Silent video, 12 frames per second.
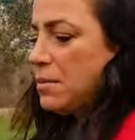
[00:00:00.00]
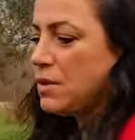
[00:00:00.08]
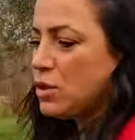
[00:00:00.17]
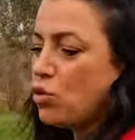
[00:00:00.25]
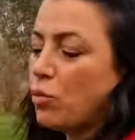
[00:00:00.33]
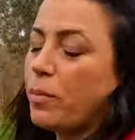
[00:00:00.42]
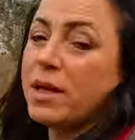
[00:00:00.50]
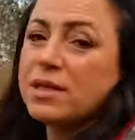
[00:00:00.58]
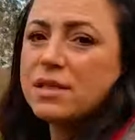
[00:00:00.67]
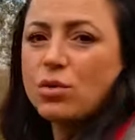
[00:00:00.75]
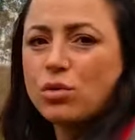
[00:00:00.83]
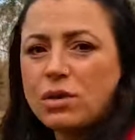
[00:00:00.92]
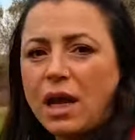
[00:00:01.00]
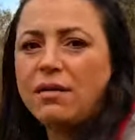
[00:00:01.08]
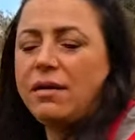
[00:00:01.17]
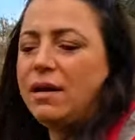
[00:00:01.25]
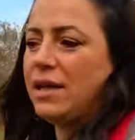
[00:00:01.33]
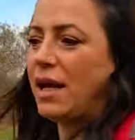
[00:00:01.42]
birbirine çok benzer otlar
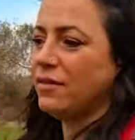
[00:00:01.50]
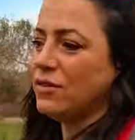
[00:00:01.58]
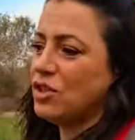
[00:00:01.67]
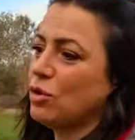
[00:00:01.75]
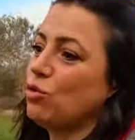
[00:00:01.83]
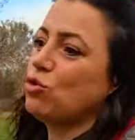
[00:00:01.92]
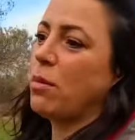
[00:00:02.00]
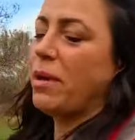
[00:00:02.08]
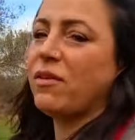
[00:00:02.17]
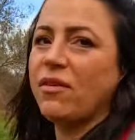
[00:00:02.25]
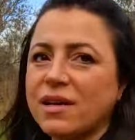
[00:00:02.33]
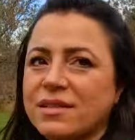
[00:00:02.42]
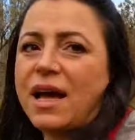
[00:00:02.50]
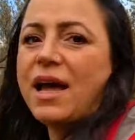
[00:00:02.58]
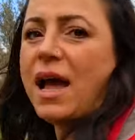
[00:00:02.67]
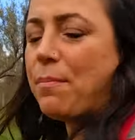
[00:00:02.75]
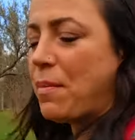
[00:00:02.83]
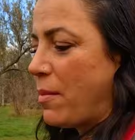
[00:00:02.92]
var. Yanlışa düşmemek ve hata
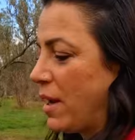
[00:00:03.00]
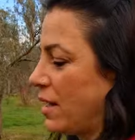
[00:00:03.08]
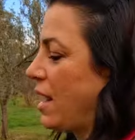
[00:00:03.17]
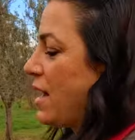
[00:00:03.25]
yapmamak